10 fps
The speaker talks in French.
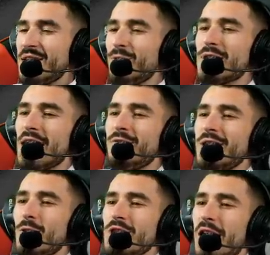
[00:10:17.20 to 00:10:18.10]
cette
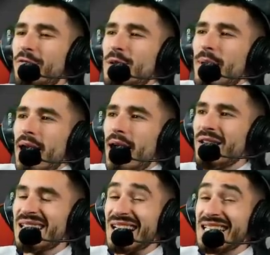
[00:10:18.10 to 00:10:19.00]
vidéo je la filmais
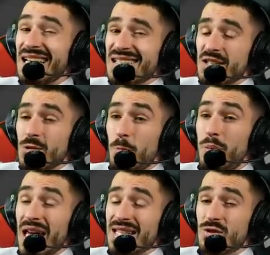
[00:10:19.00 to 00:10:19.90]
avec un casque
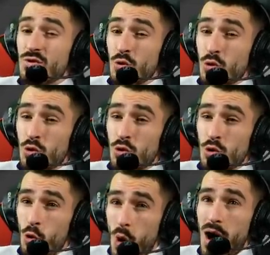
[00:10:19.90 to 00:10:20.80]

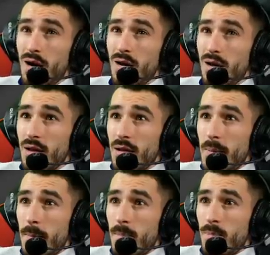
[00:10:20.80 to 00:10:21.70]
PS3.
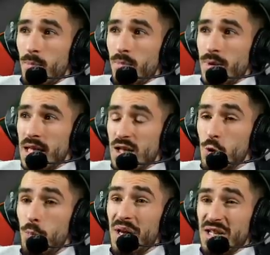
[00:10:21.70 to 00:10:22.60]
Casque
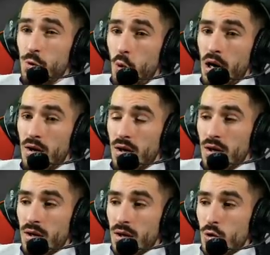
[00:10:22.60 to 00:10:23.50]
PS3,
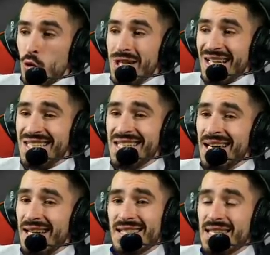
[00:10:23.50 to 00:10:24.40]
le casque qui
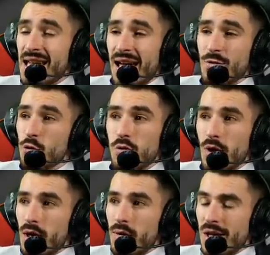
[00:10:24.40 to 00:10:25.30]
grésillait et tout.
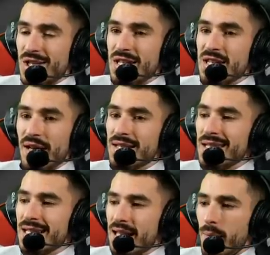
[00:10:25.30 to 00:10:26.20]
Mais j'ai dit vas-y
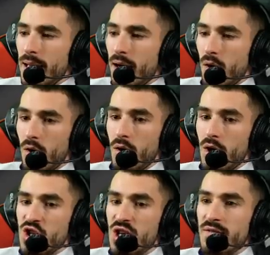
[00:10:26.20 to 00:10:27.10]
nique sa mère, euh,
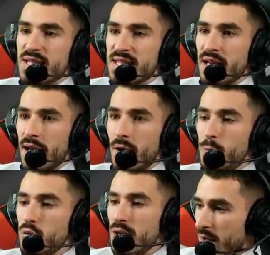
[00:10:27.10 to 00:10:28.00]
j'investirai euh,
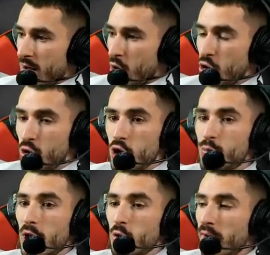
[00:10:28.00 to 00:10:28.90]
plus tard quand je, quand je
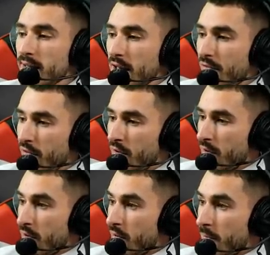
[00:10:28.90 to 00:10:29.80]
pourrai trouver un taf.
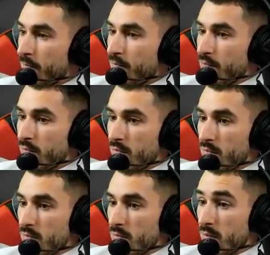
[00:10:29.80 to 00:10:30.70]
Euh, j'espère que vous allez
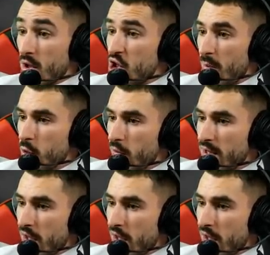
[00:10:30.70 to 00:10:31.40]
bien, moi il Jamais trouvé de taf